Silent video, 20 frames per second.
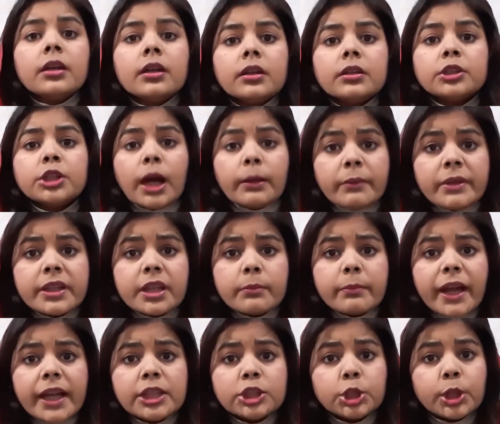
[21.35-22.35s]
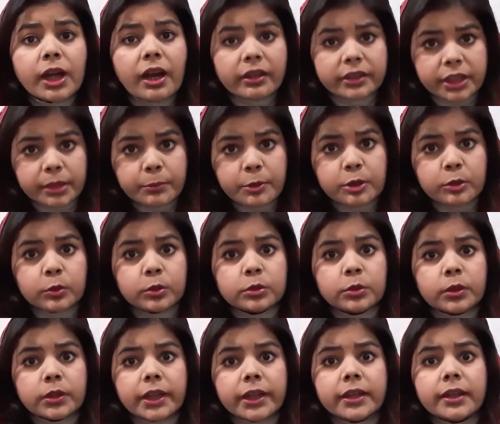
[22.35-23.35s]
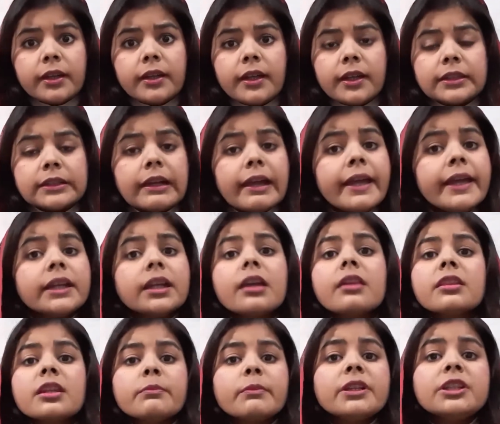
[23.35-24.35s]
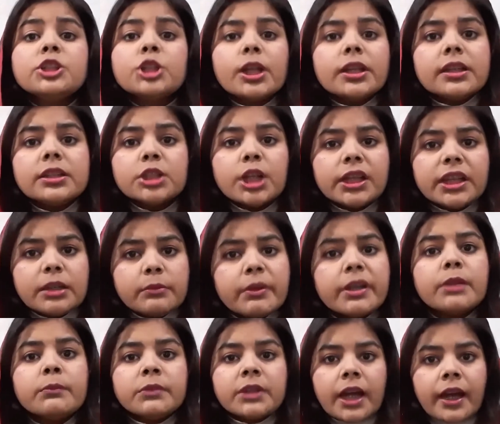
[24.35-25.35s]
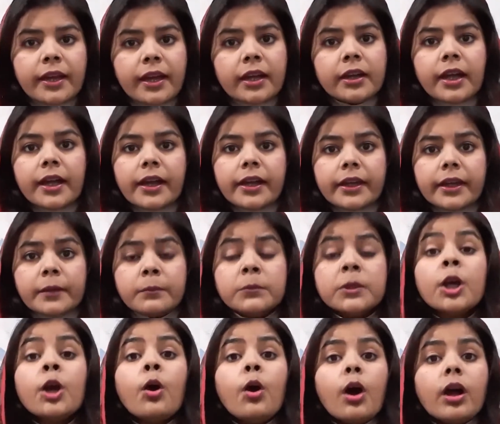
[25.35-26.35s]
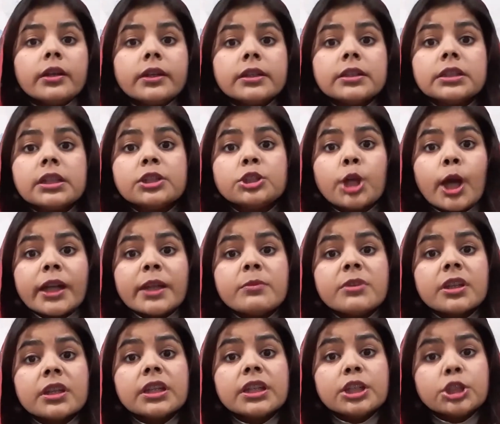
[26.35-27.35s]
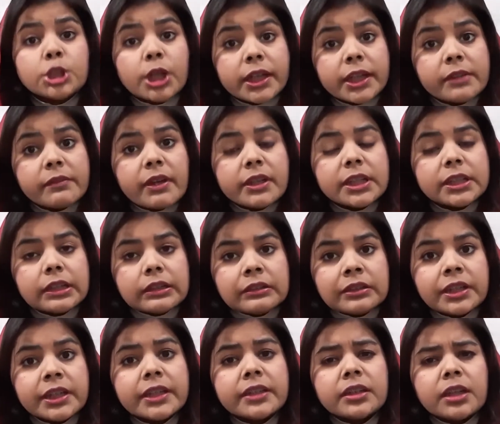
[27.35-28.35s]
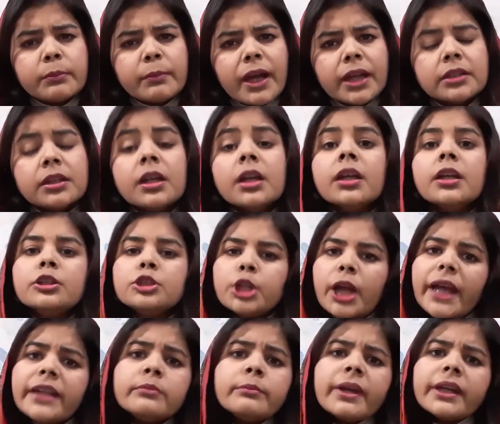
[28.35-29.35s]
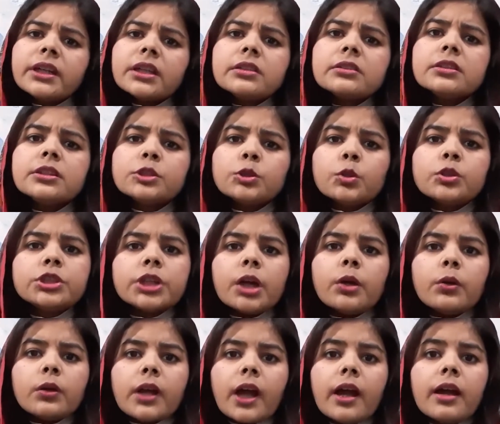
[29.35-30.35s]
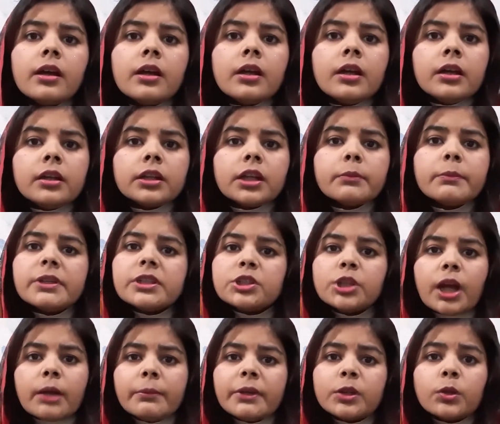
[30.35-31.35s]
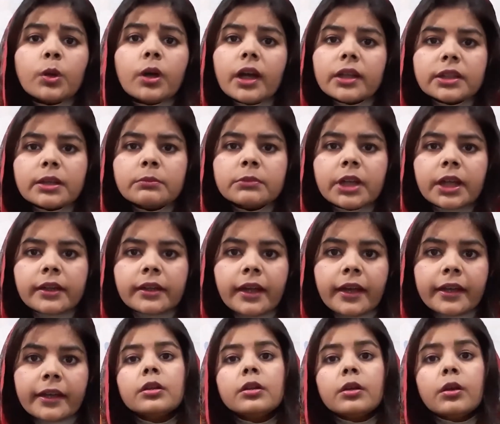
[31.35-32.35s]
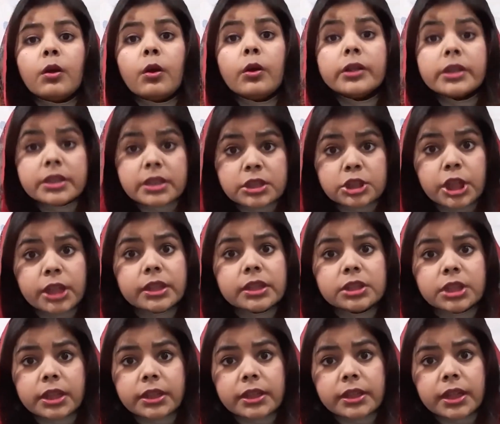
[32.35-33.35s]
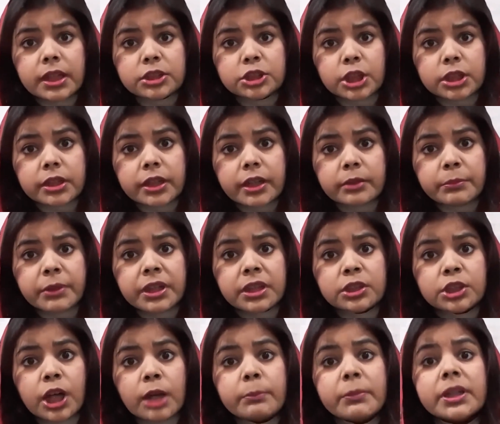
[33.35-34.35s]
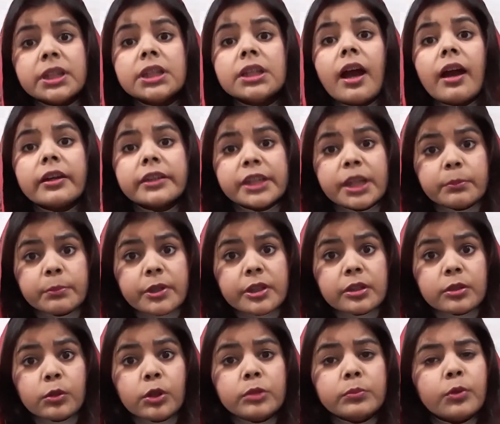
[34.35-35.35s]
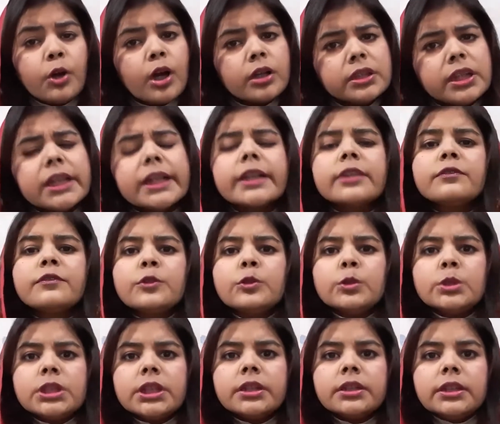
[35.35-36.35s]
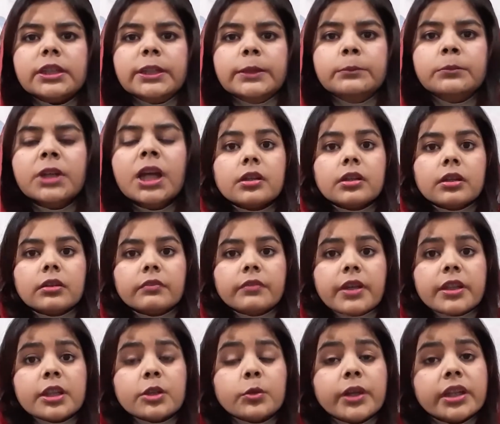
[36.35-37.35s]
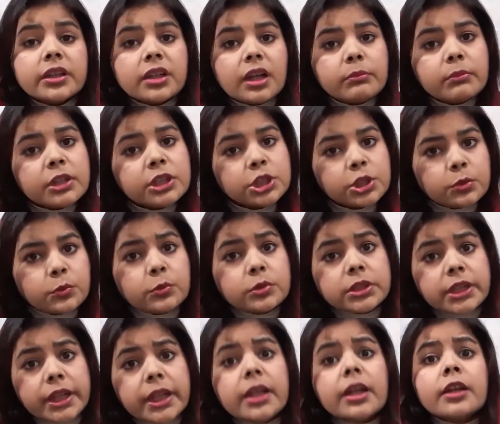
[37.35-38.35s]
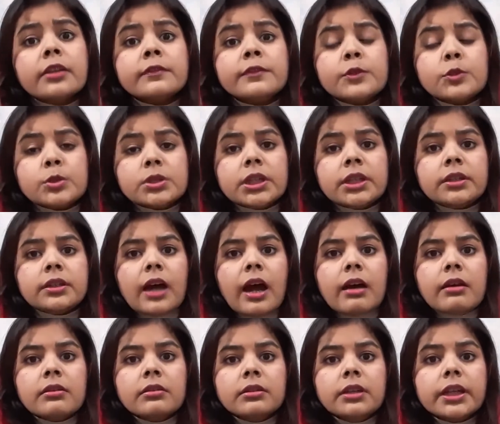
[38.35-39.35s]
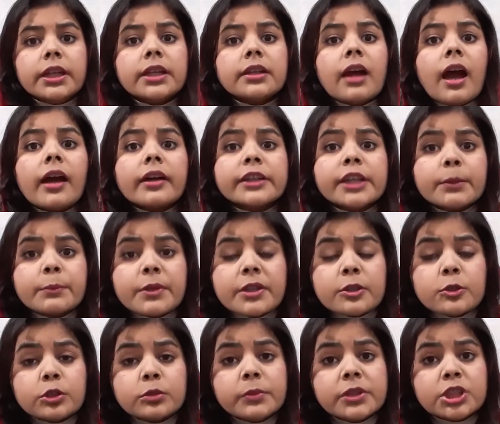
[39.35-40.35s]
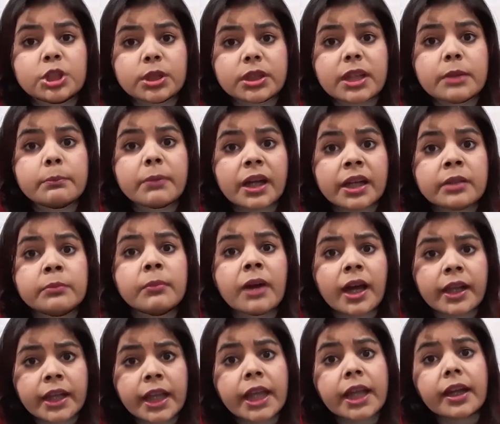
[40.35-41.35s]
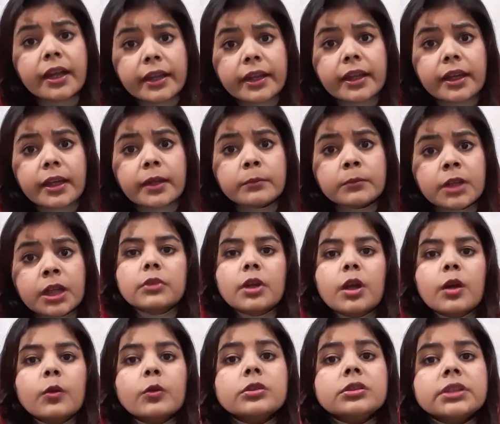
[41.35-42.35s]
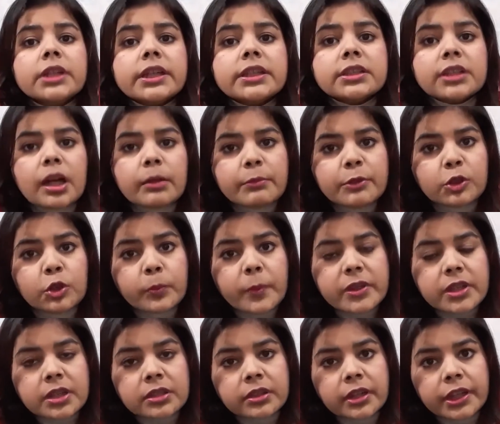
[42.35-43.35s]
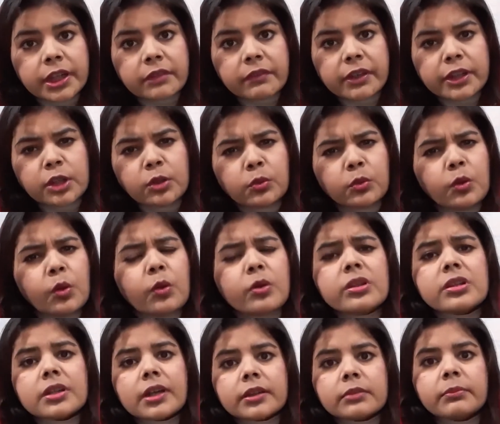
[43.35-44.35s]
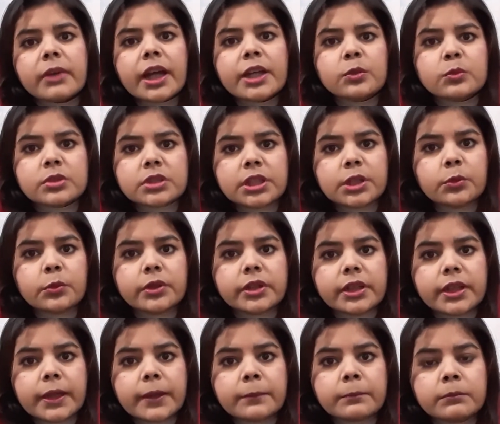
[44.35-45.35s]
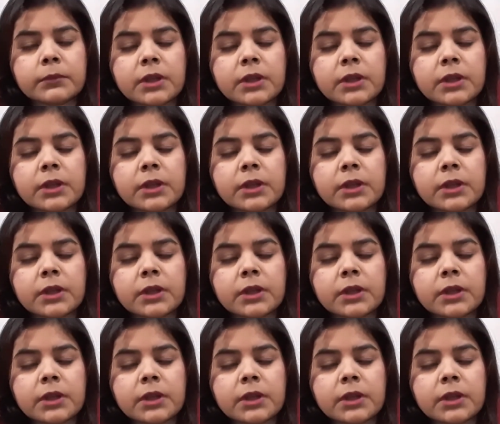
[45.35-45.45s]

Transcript: ड्रामा से बारिश के आखिरी एपिसोड को देखकर लगता है कि इसे बस जल्दी जल्दी में निपटाया गया है ऑडियंस की जानब से की जाने वाली तनकीद के बाद शायद मेकर्स ने सोचा होगा कि बस ड्रामे को ख़त्म करना है और इसी जल्दी जल्दी के चक्कर में ड्रामे की आखिरी एपिसोड बहुत ही कन्फ्यूजिंग थी वैसे तो ये ड्रामा शुरू से ही कन्फ्यूजिंग था लेकिन आखिरी एपिसोड में जितने भंड मारे गए हैं उससे इस ड्रामे को पसंद करने वाले लोगों को सख्त मायूसी हुई है